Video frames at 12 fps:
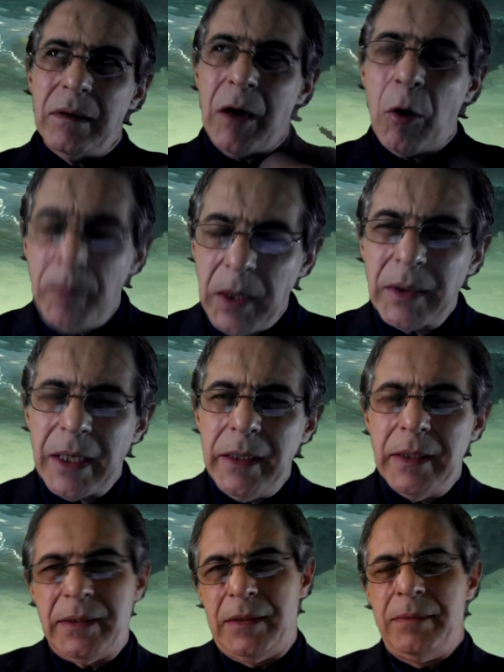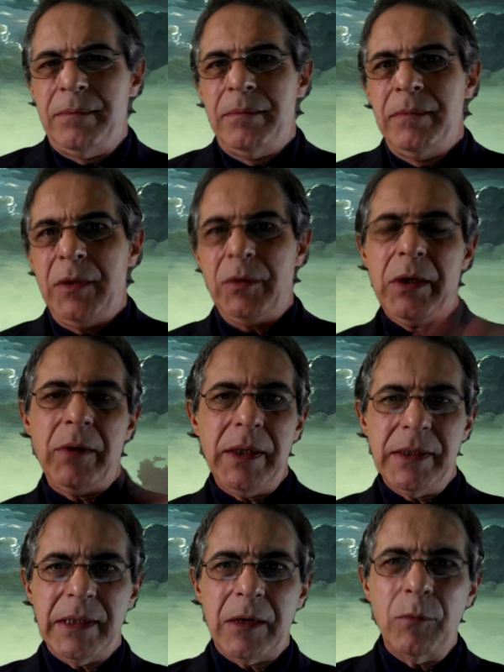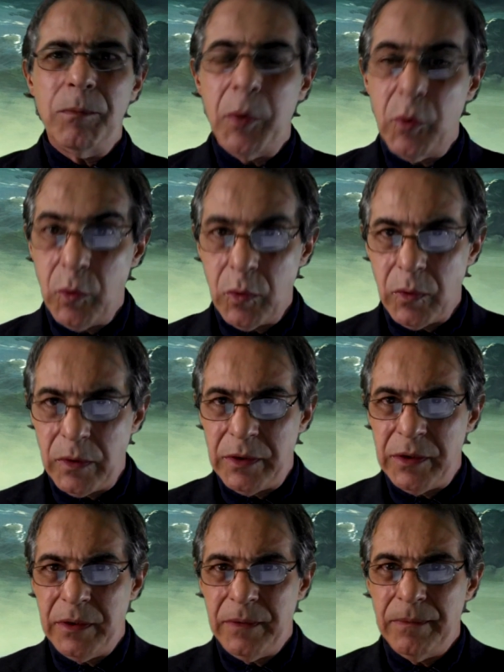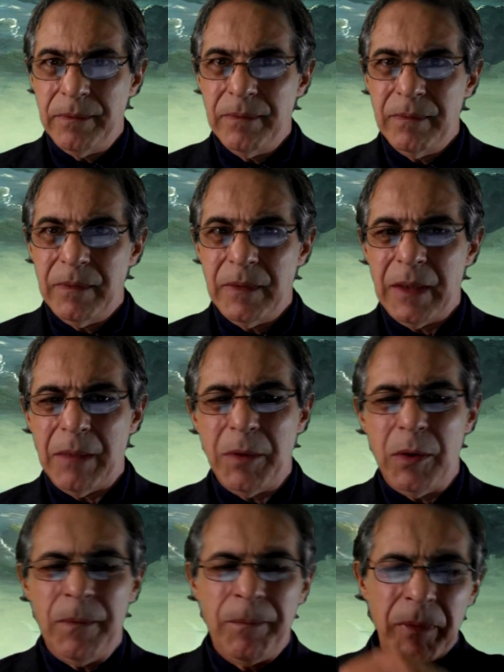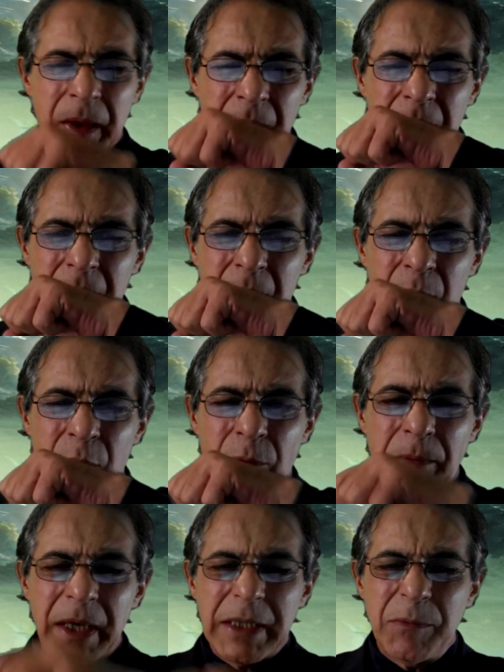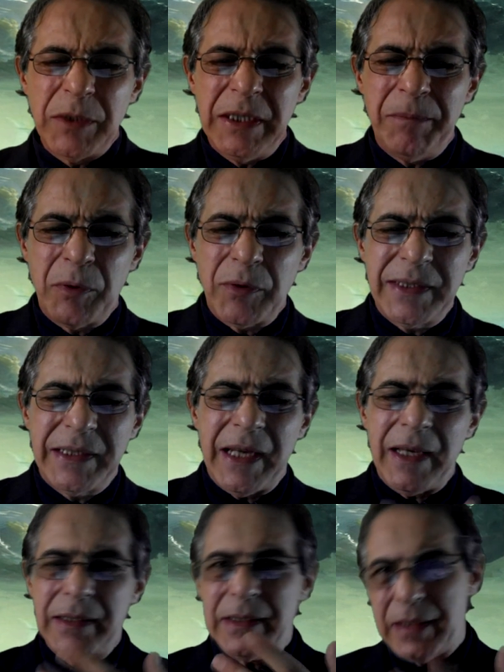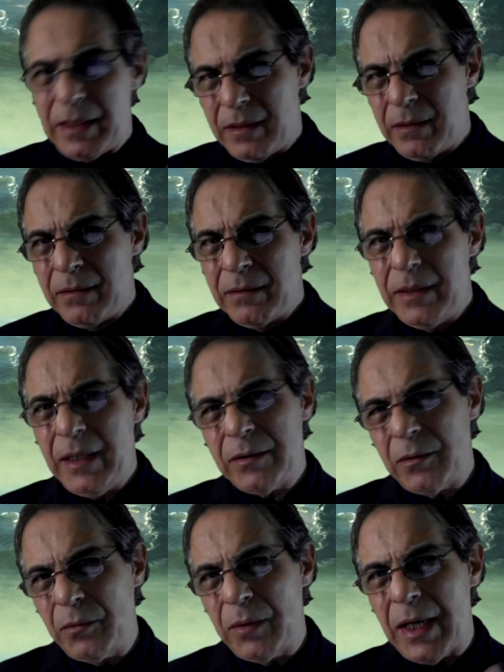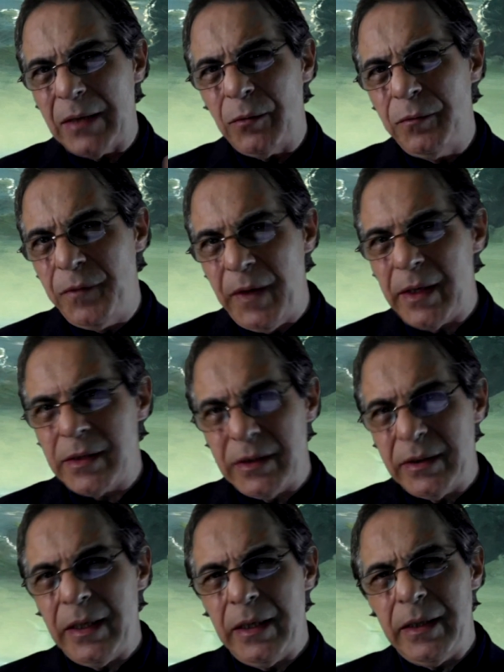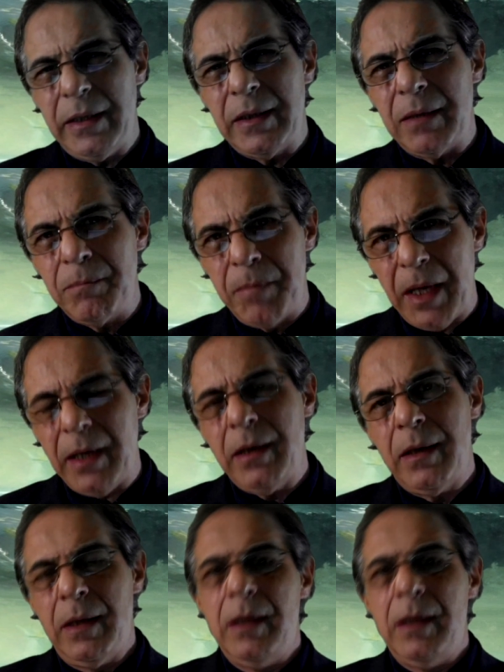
ao meu nariz eu tenho que estar um pouco longe, tá bom? O mesmo se processa dentro do lado verde dele, que também